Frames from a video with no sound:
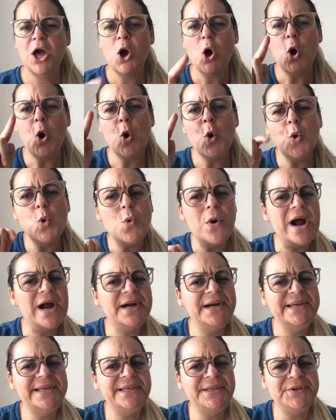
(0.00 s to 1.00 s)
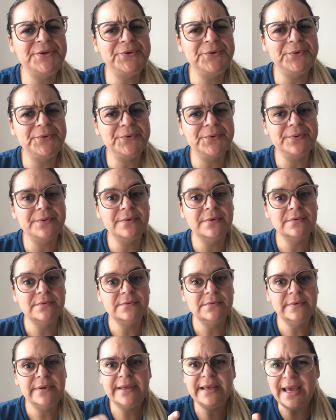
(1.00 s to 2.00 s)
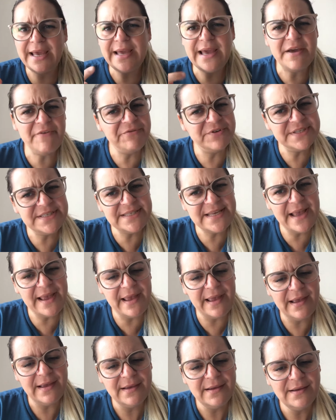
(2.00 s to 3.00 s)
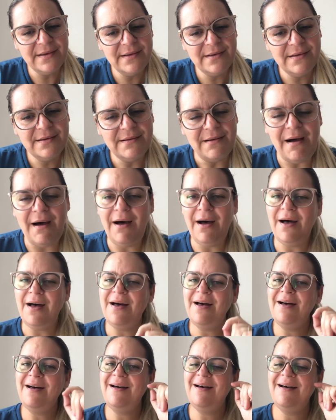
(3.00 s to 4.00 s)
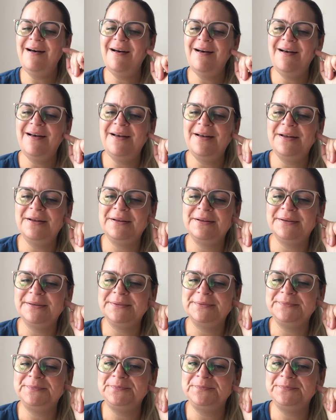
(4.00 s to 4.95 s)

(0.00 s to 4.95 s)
Who are you? Quem é você? Ah.